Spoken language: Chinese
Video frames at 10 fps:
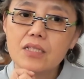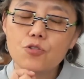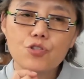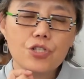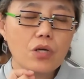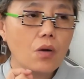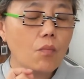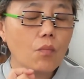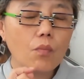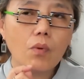就
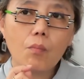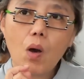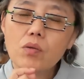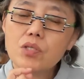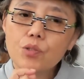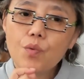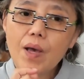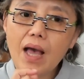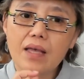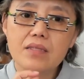是毛泽东
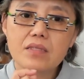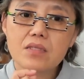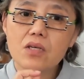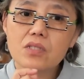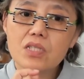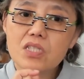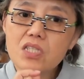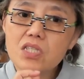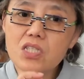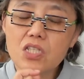啊，曾经
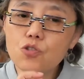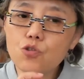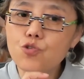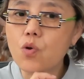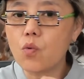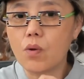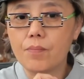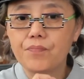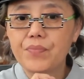自己就说过。